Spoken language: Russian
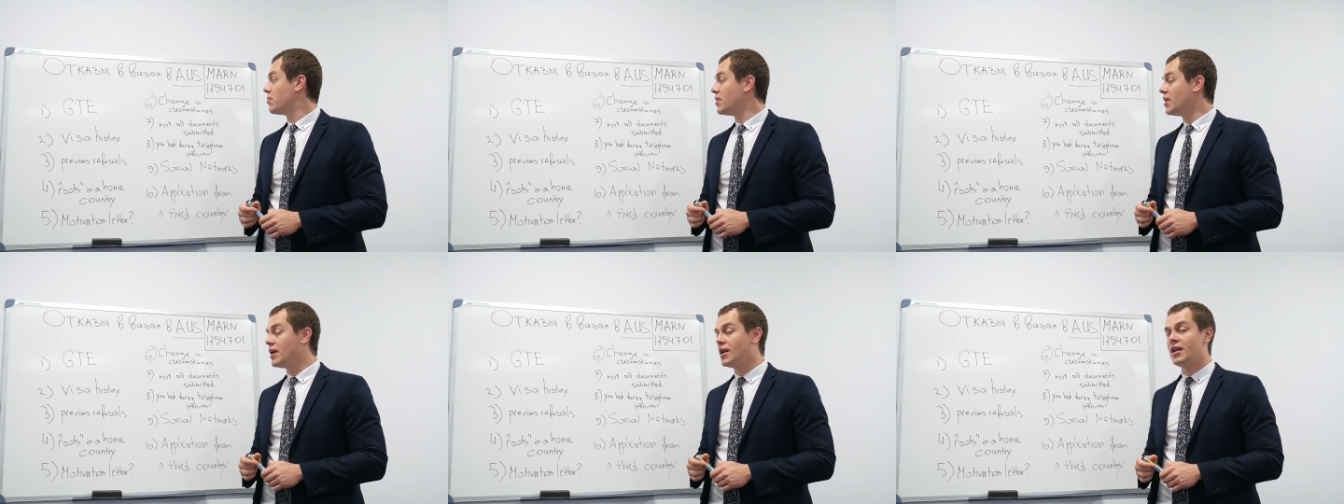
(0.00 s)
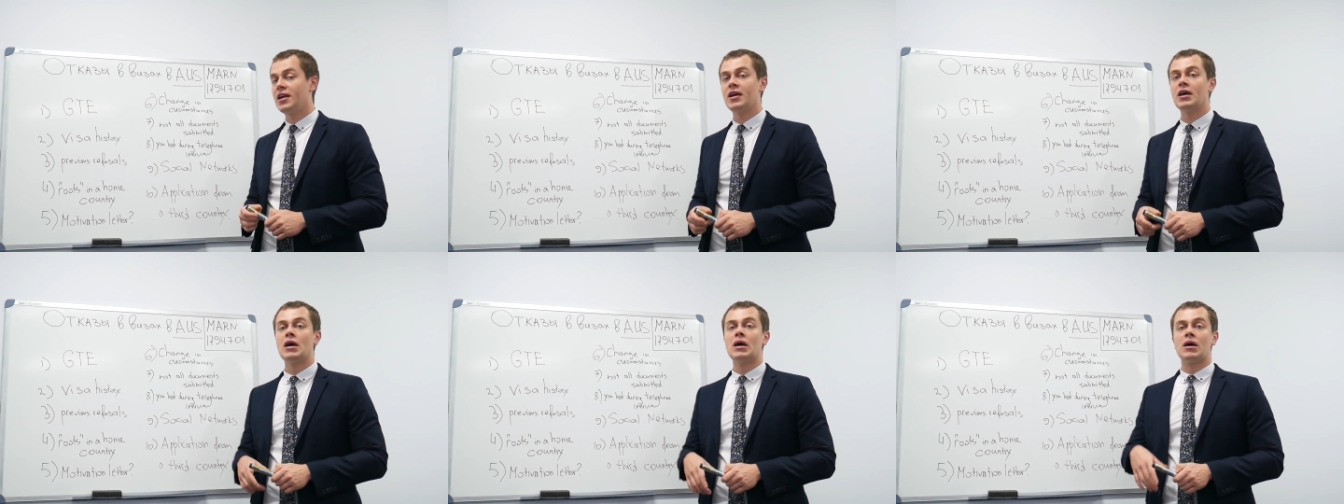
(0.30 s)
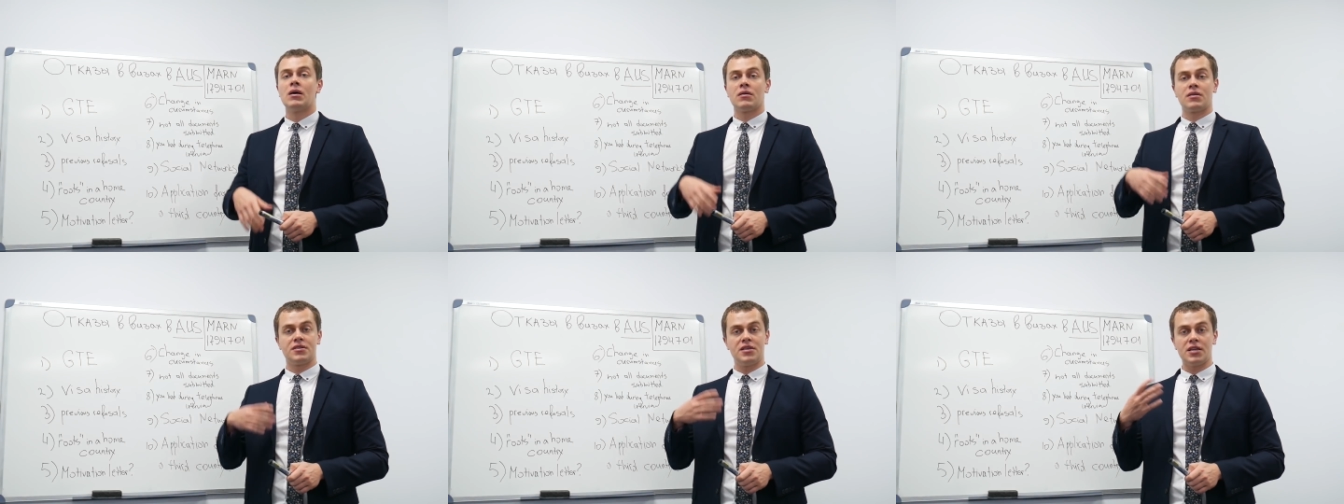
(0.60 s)
были
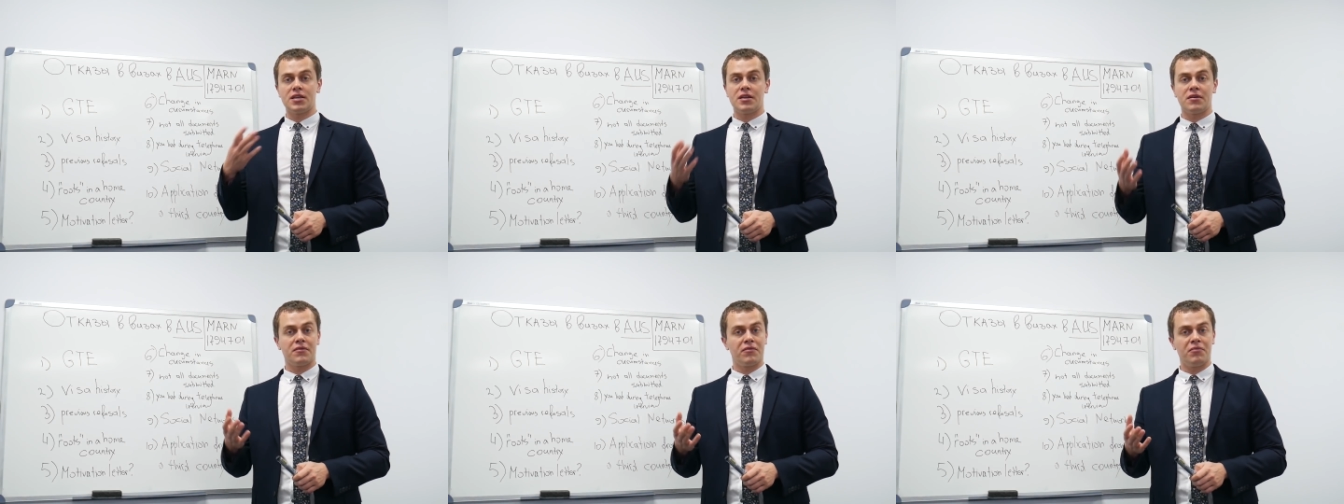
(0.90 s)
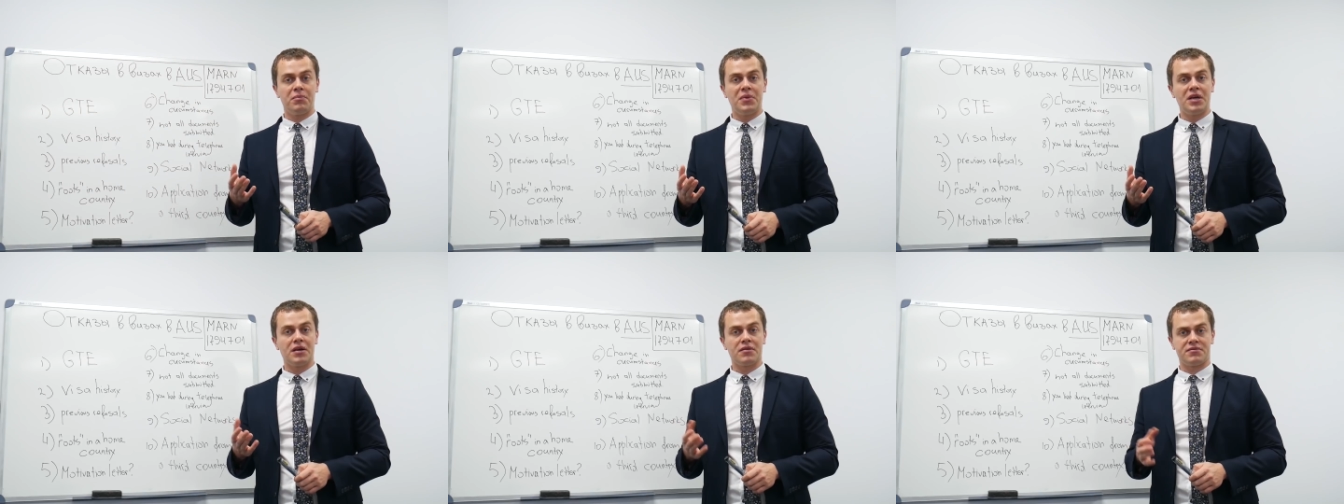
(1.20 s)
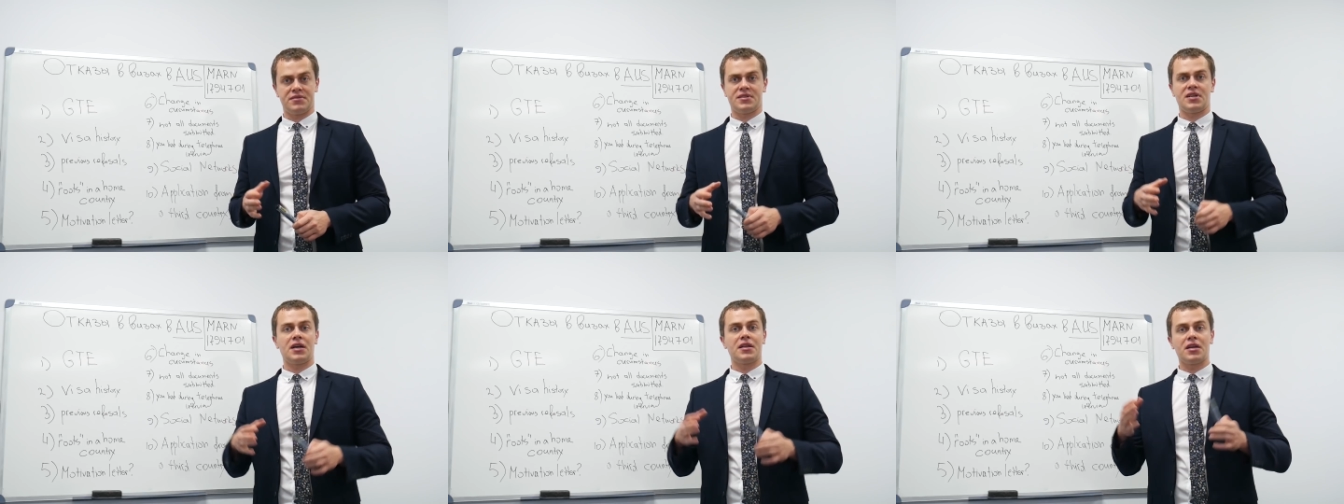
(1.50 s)
где-то в,
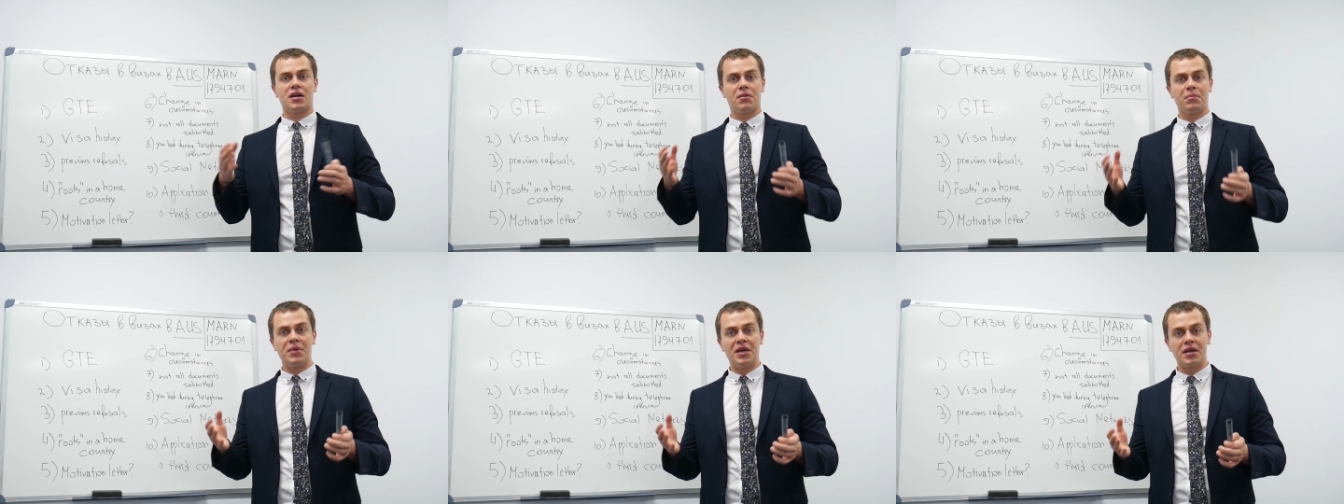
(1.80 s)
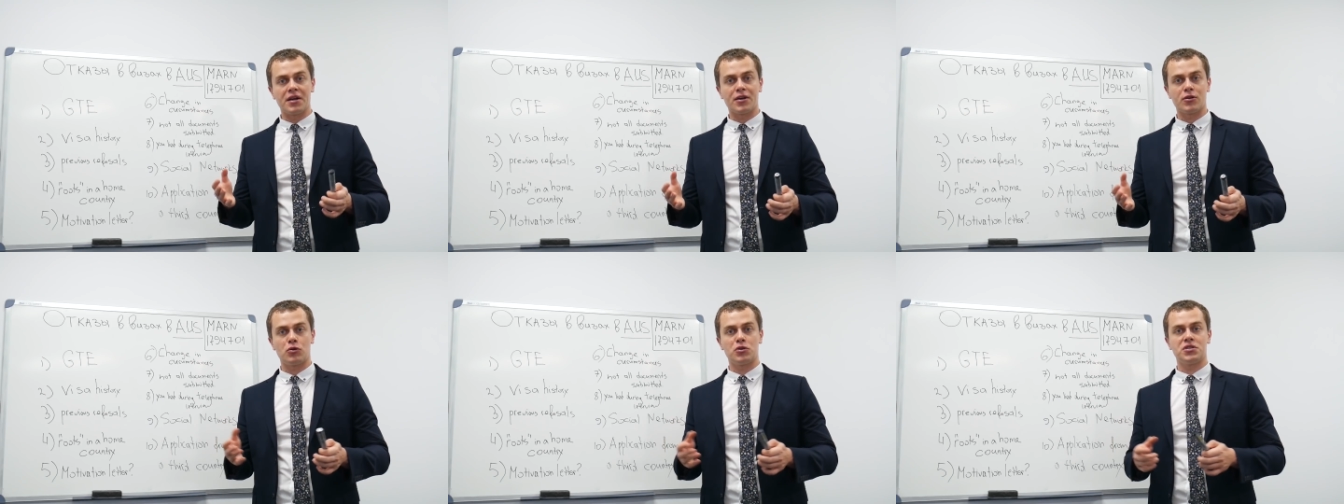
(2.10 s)
мир, в странах мира.